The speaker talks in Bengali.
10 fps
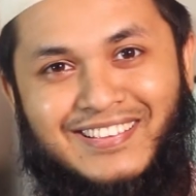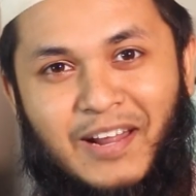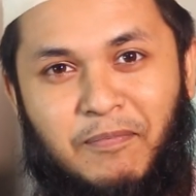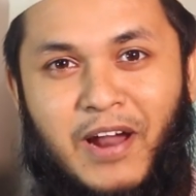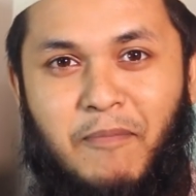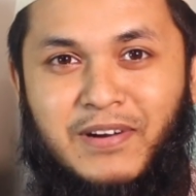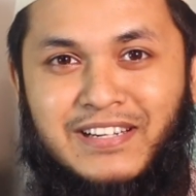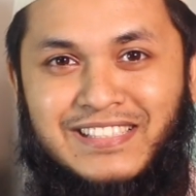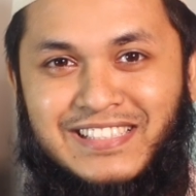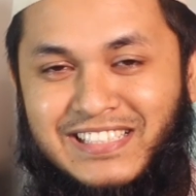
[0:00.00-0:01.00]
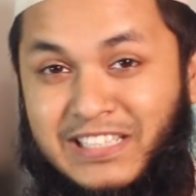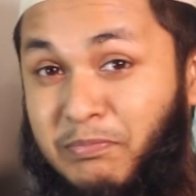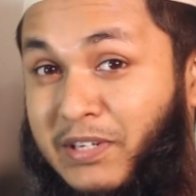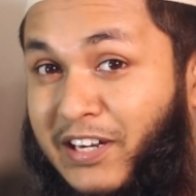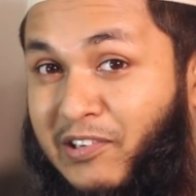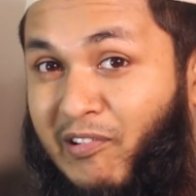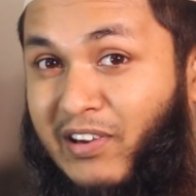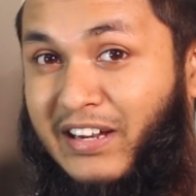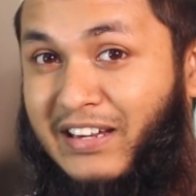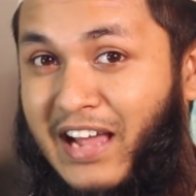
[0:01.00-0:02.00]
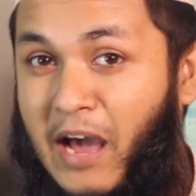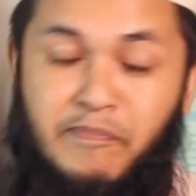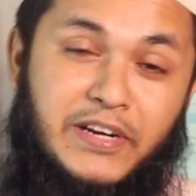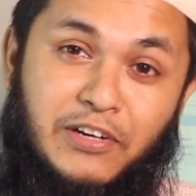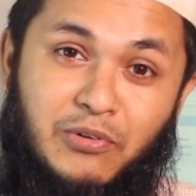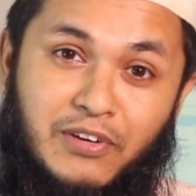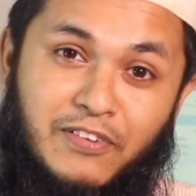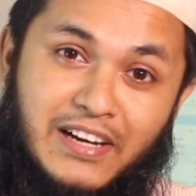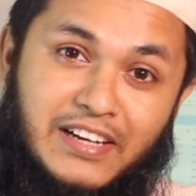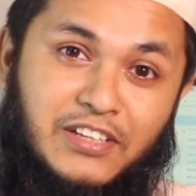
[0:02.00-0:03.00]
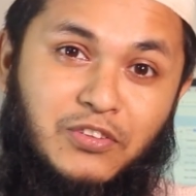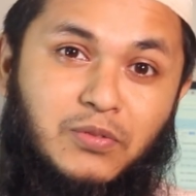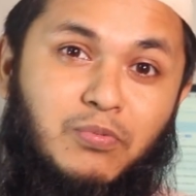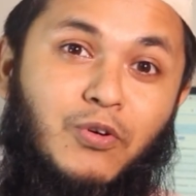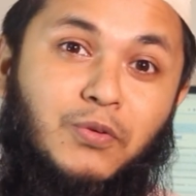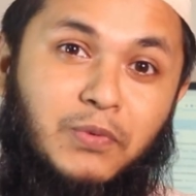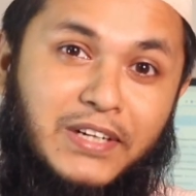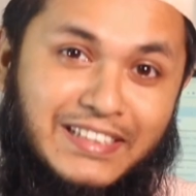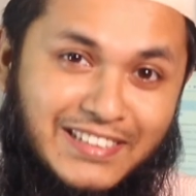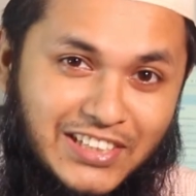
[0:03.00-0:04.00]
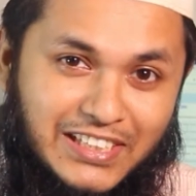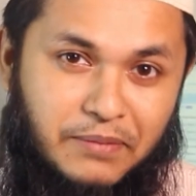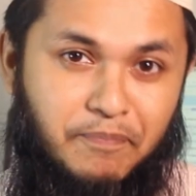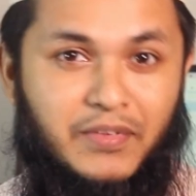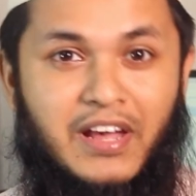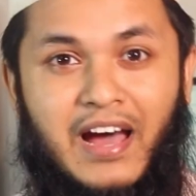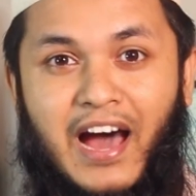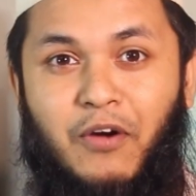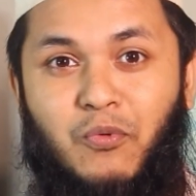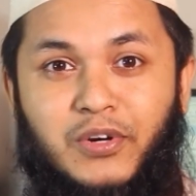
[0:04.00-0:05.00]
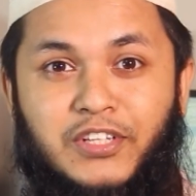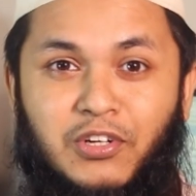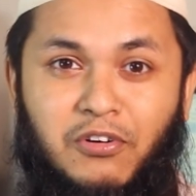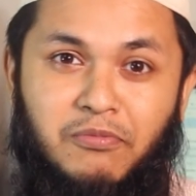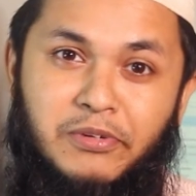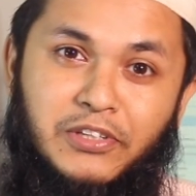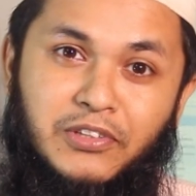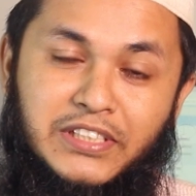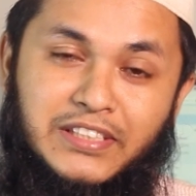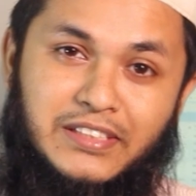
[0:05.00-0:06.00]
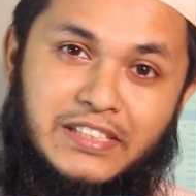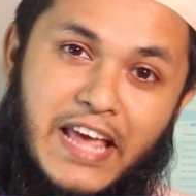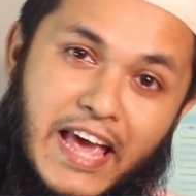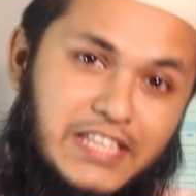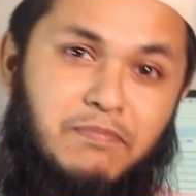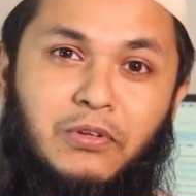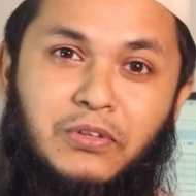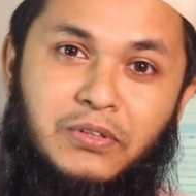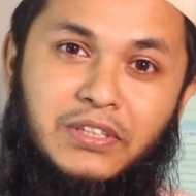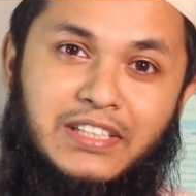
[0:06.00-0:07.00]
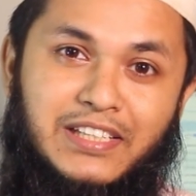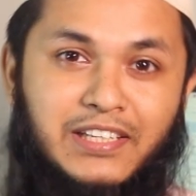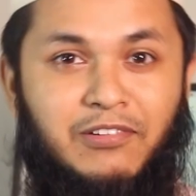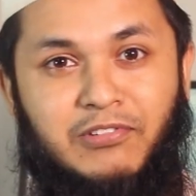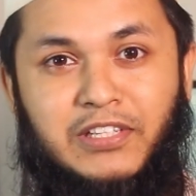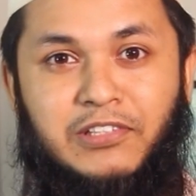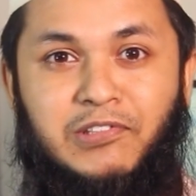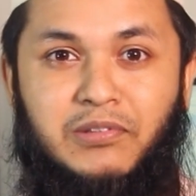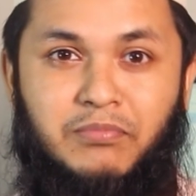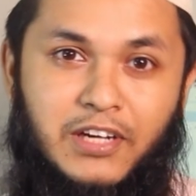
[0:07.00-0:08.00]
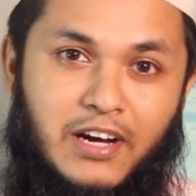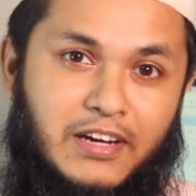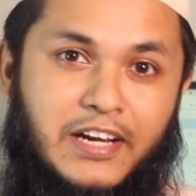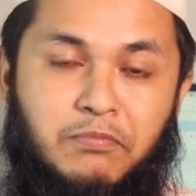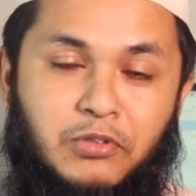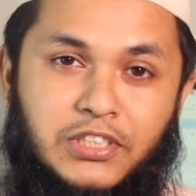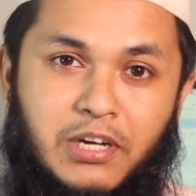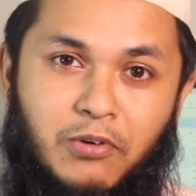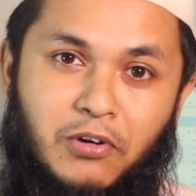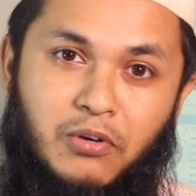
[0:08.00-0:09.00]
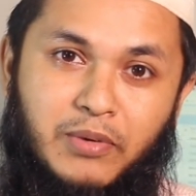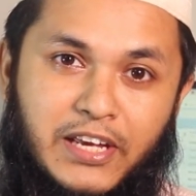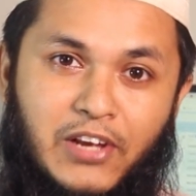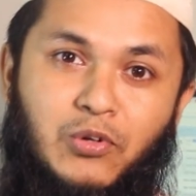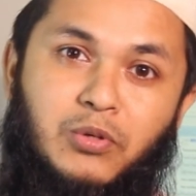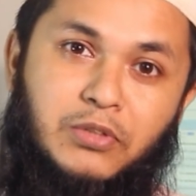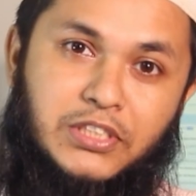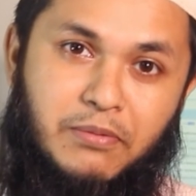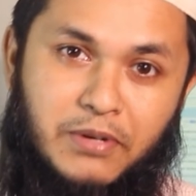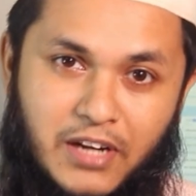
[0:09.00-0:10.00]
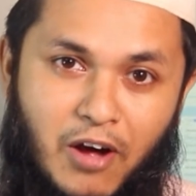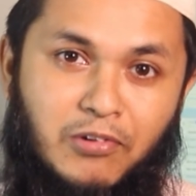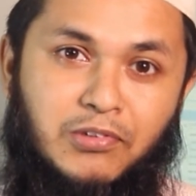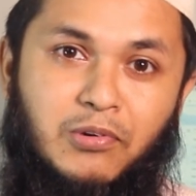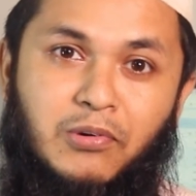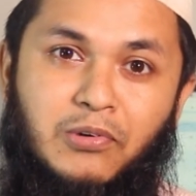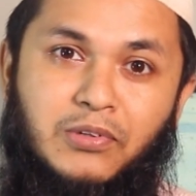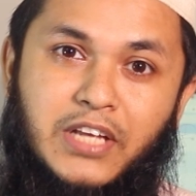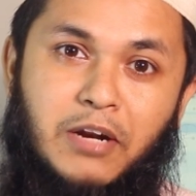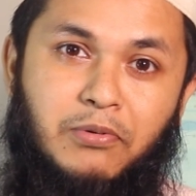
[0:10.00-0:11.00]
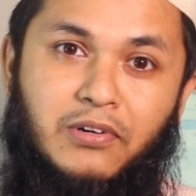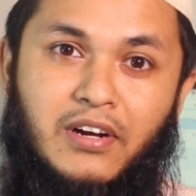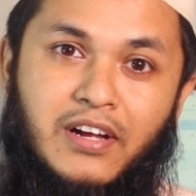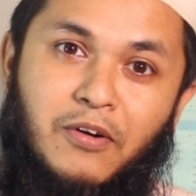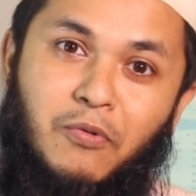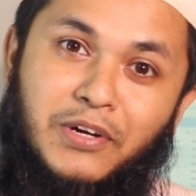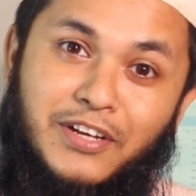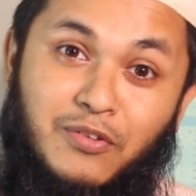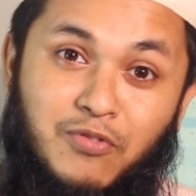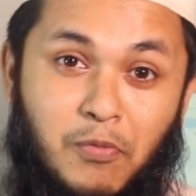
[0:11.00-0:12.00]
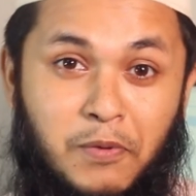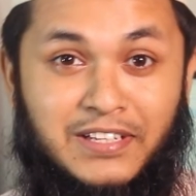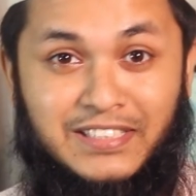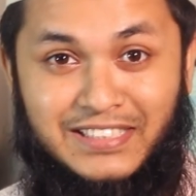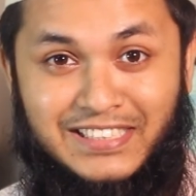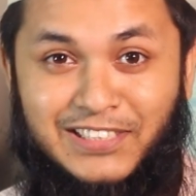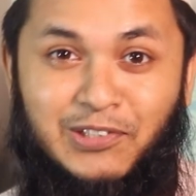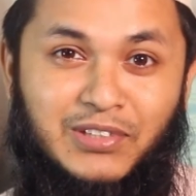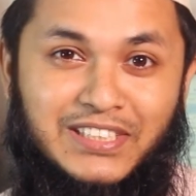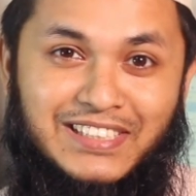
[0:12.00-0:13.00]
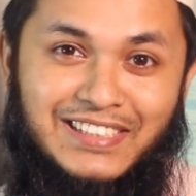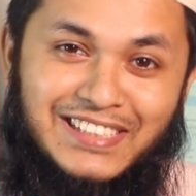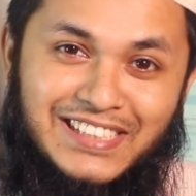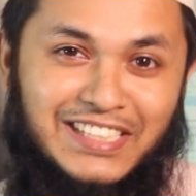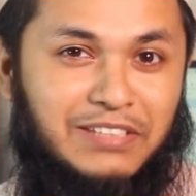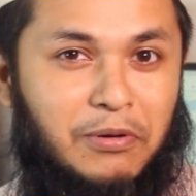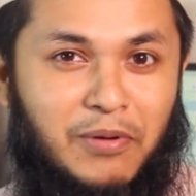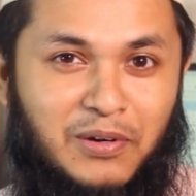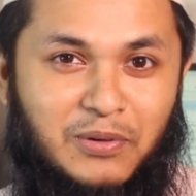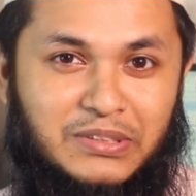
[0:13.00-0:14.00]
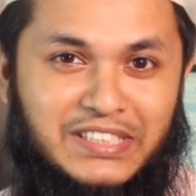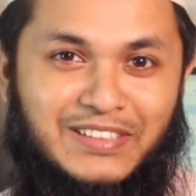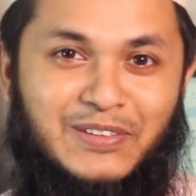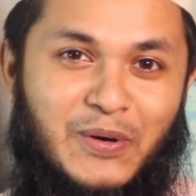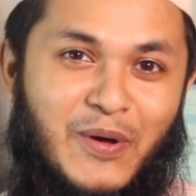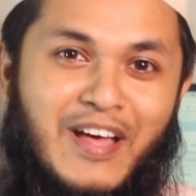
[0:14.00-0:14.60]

তারপর আপনার স্ক্রিপ্ট অ্যাড করলেন আপনি অ্যাড করে ফেললেন কিন্তু ফোর পয়েন্ট থ্রি আর উনি যখন ভিডিওটি একই পদ্ধতিতে উনি গেট বুড়িস্টাপ ডট কমে গেল বুড়িস্টাপটা ডাউনলোড করলো তারপর উনি কিন্তু ফোর পয়েন্ট জিরো যেটি সেটি ব্যবহার করছেন তো